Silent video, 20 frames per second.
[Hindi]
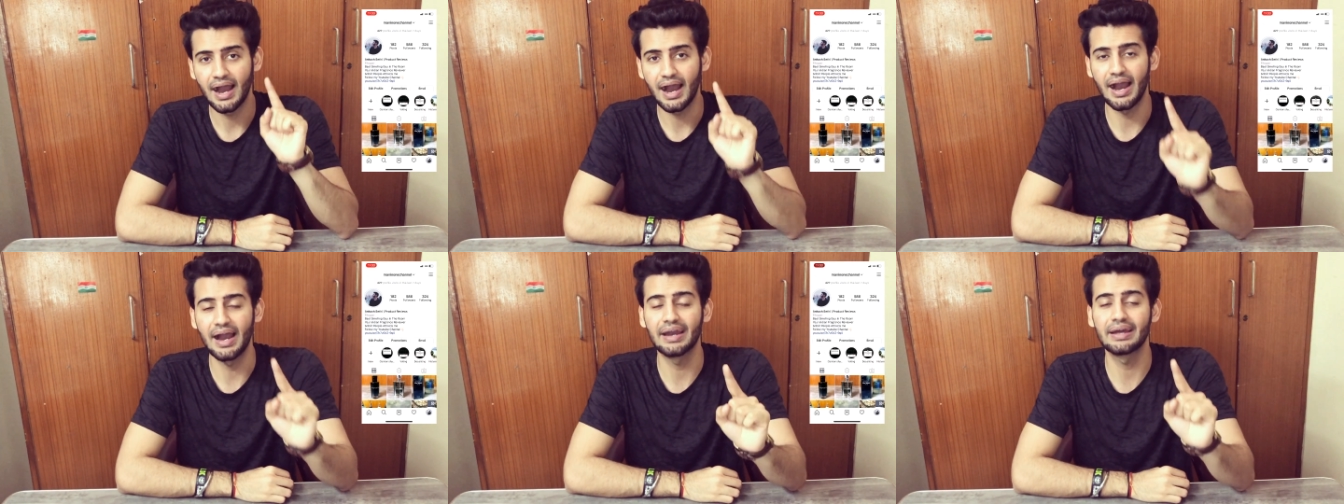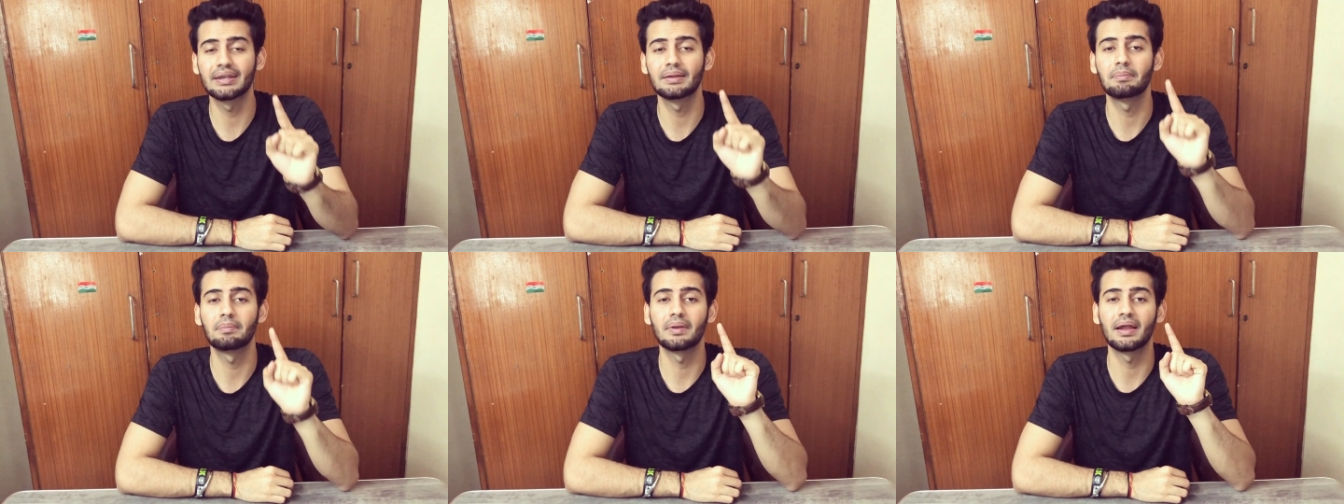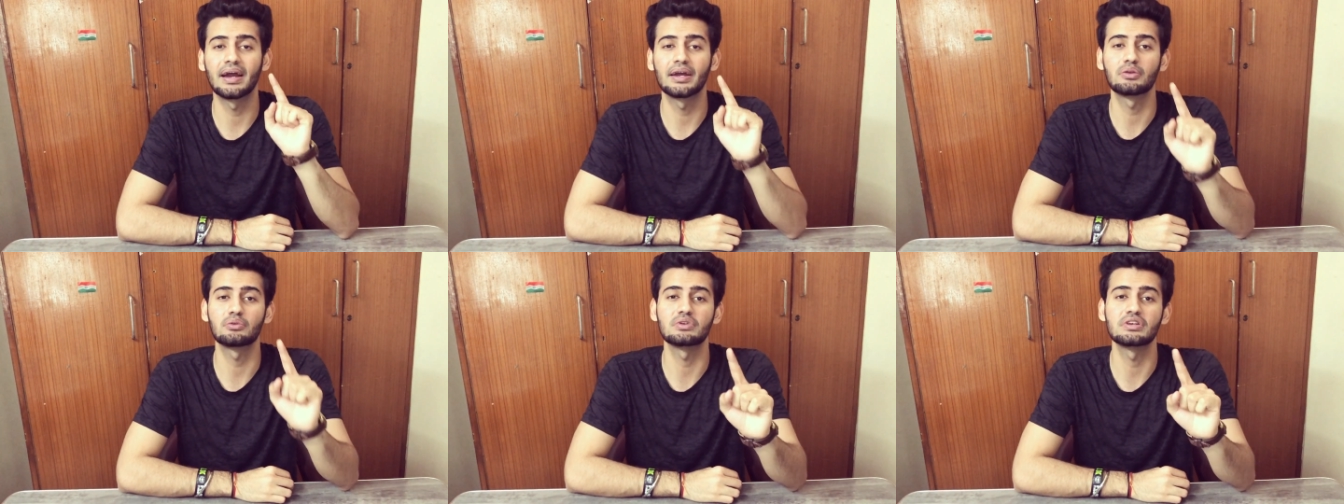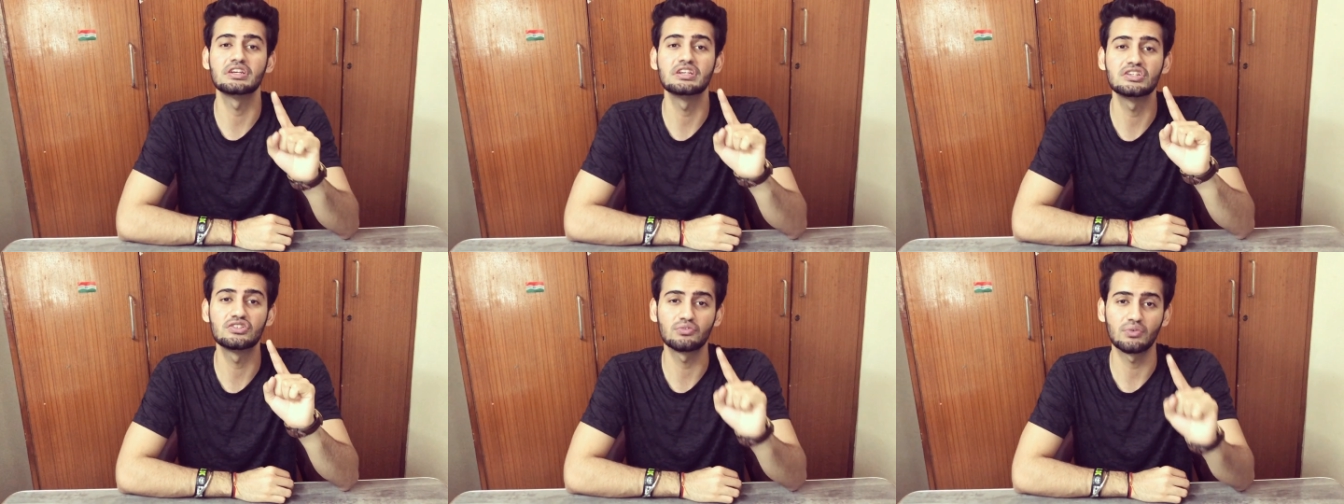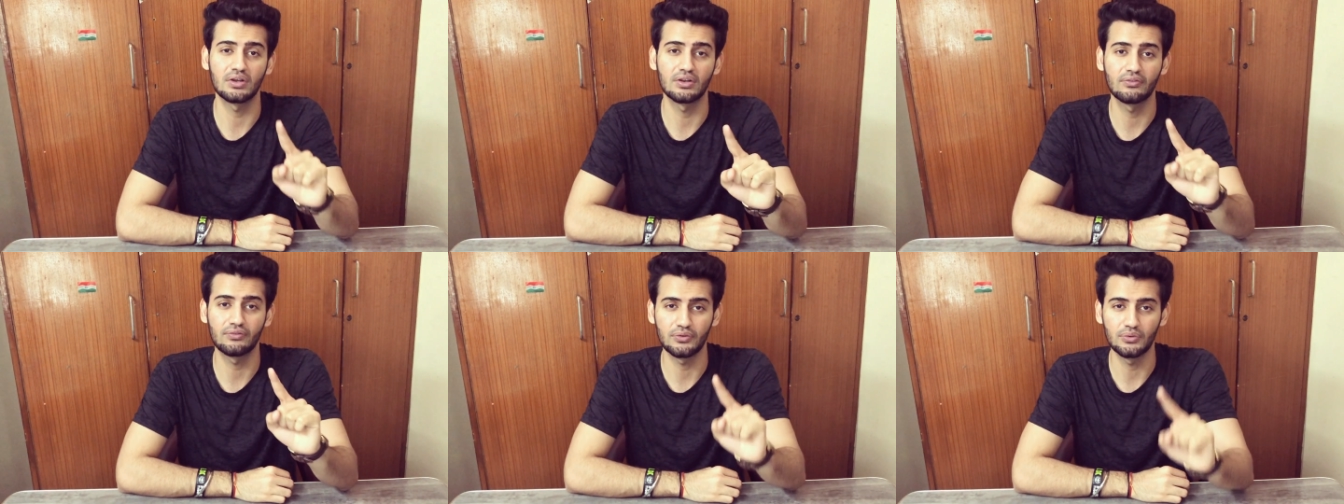आई रिप्लाई टू ईच
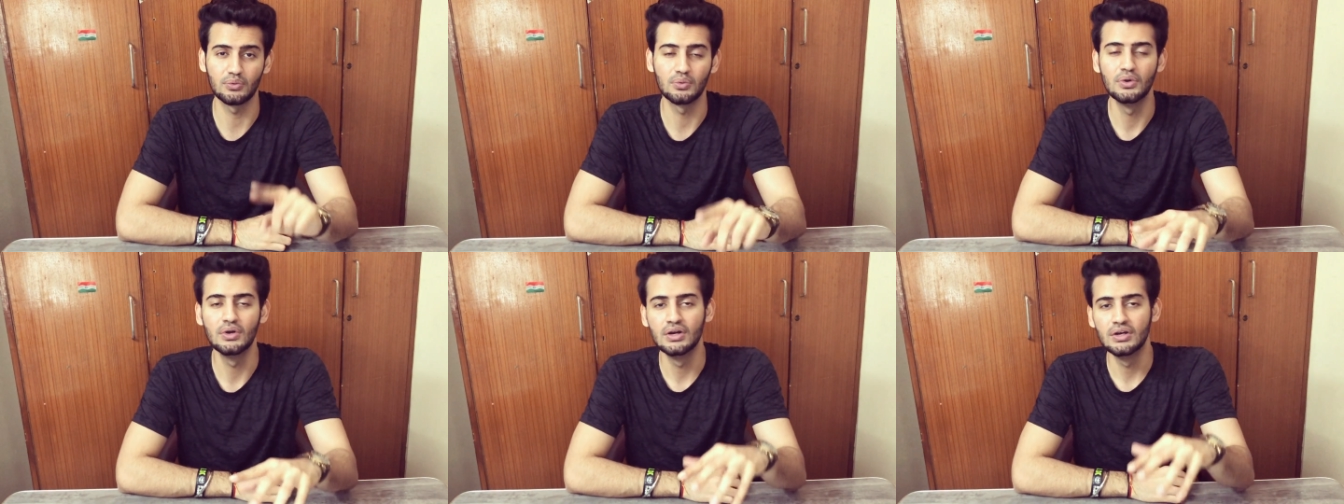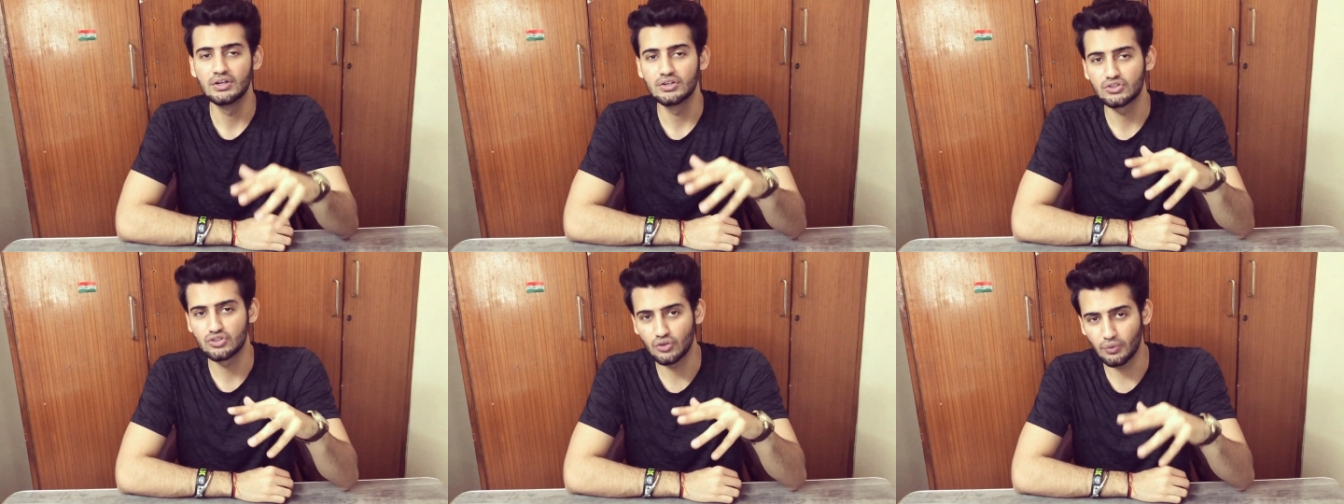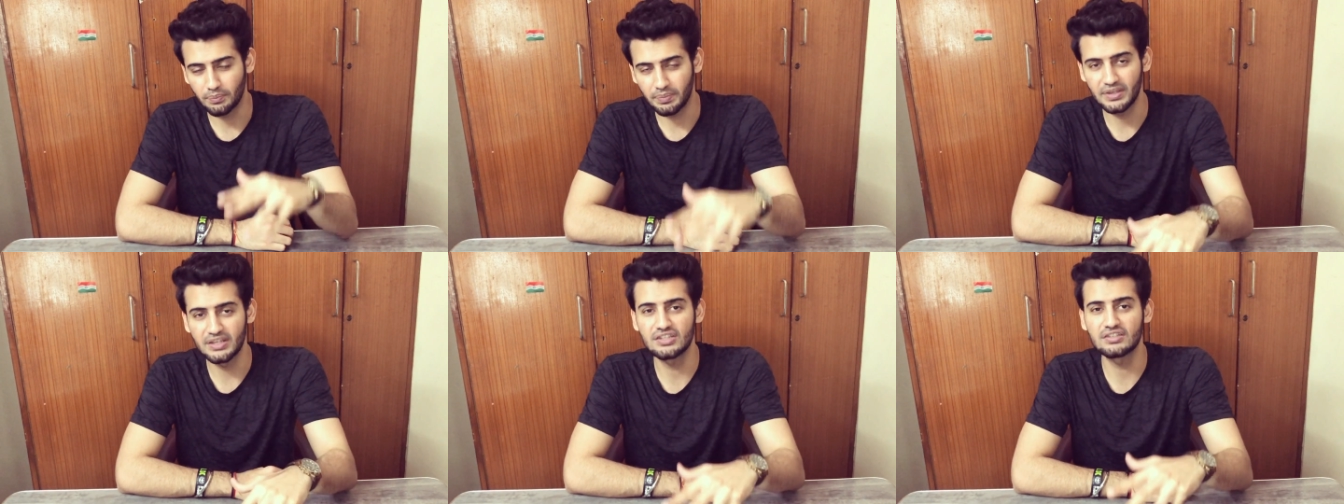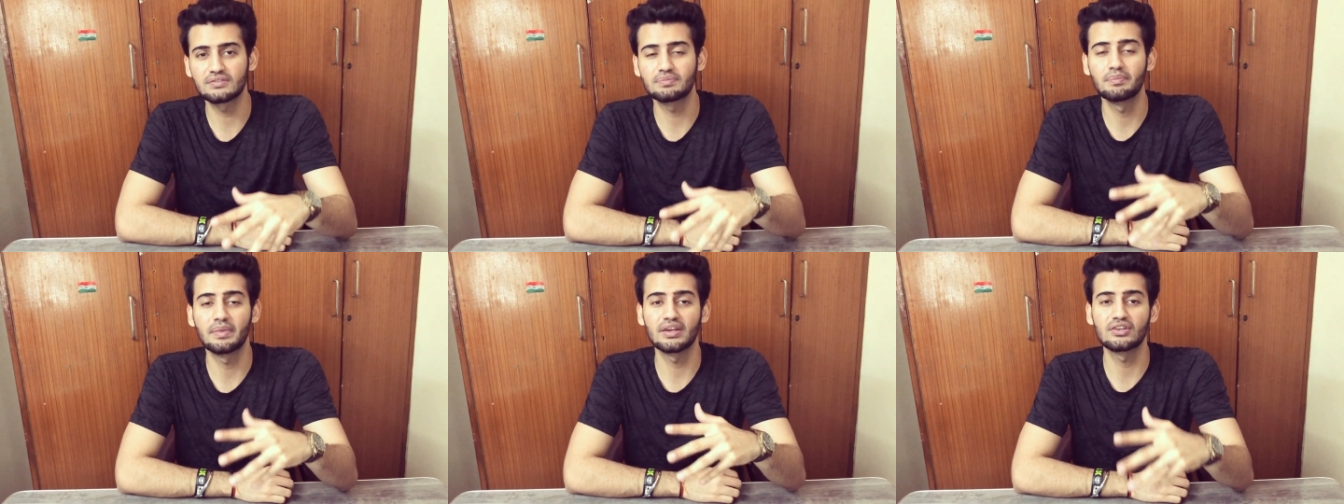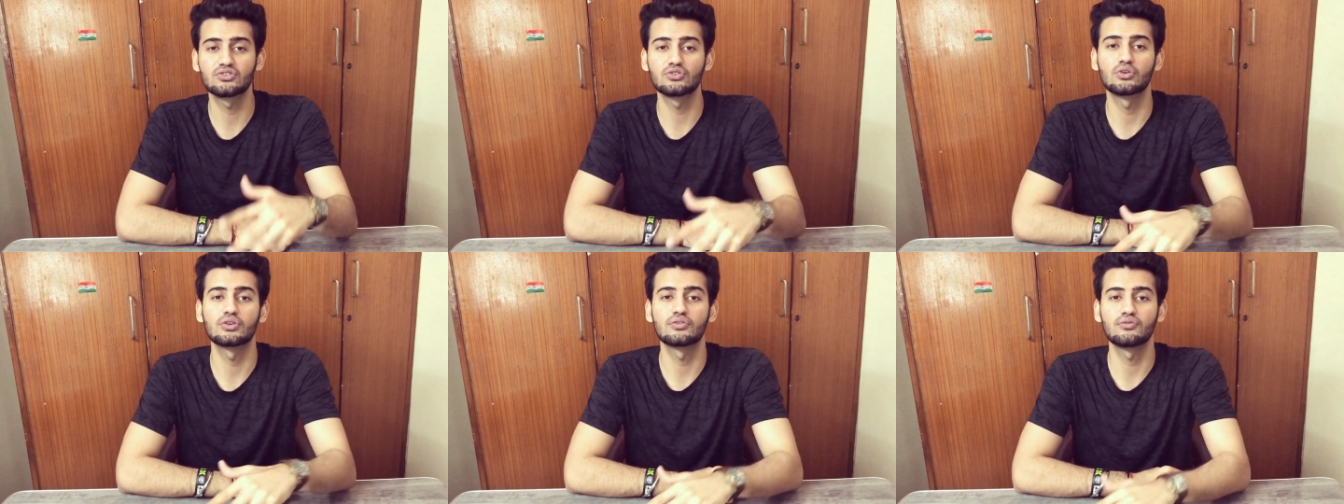वन ऑफ यू सो प्लीज
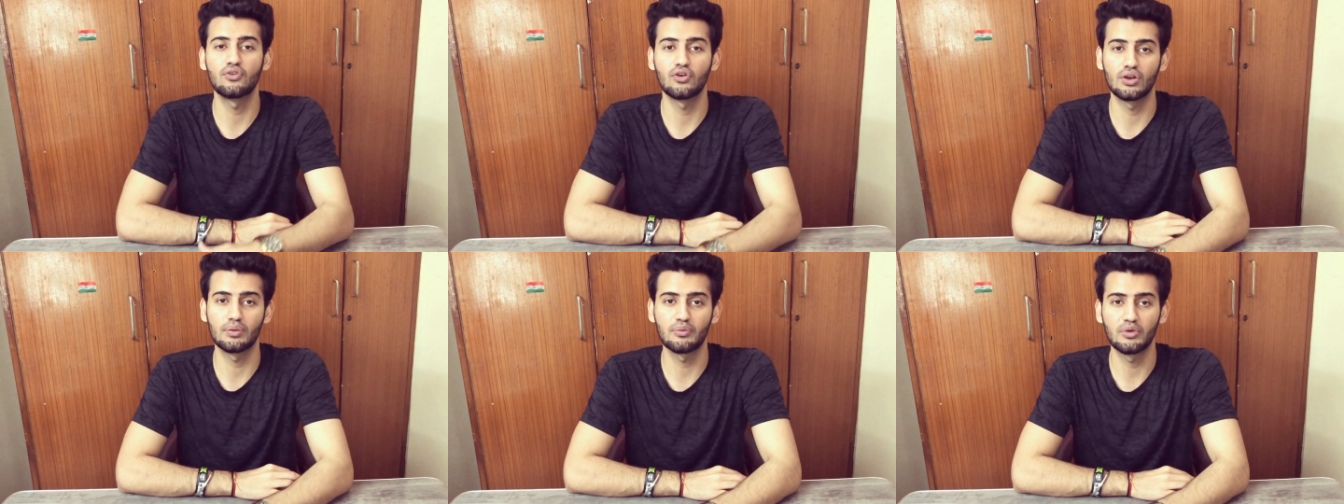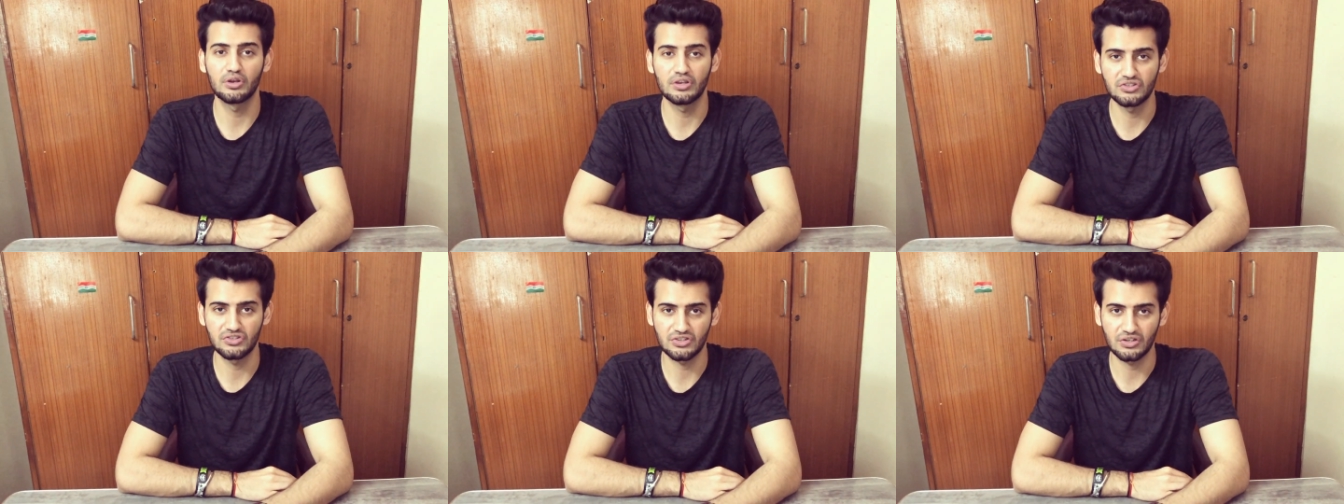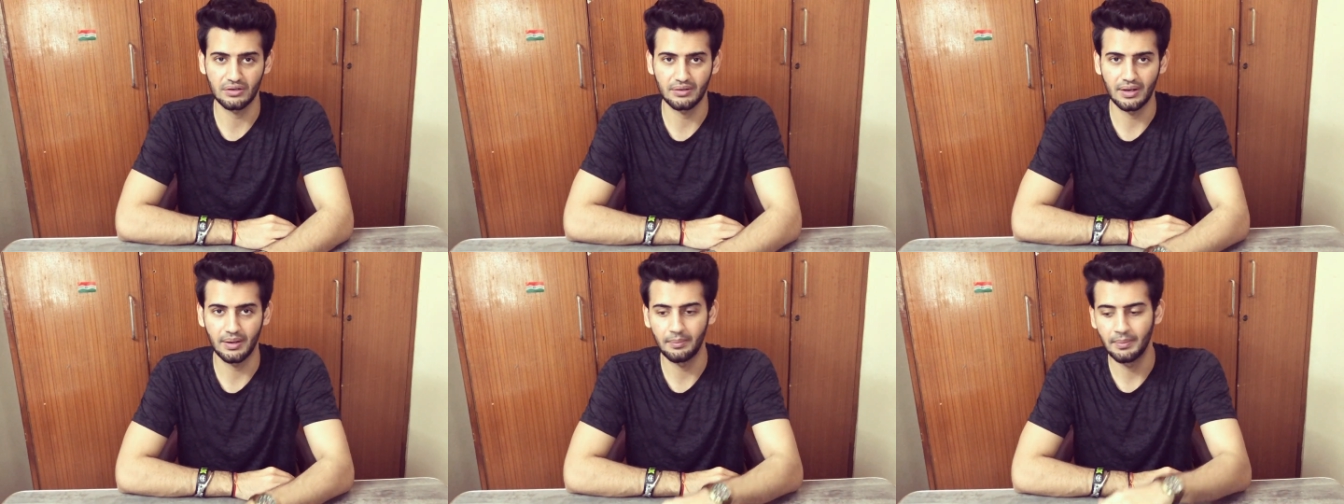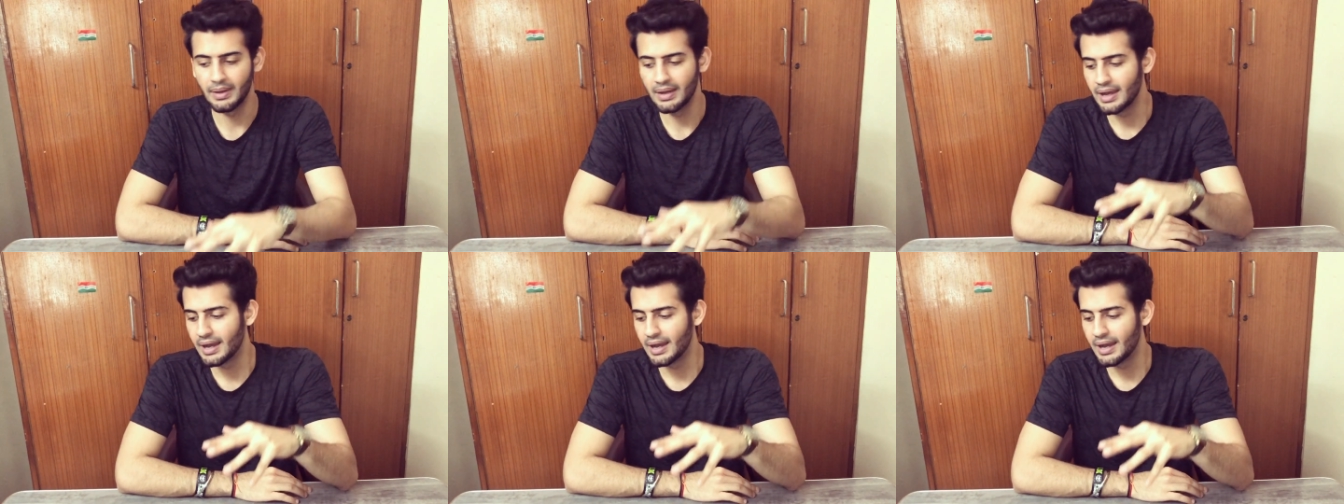मेक श्योर टू फॉलो मी ऑन इंस्टाग्राम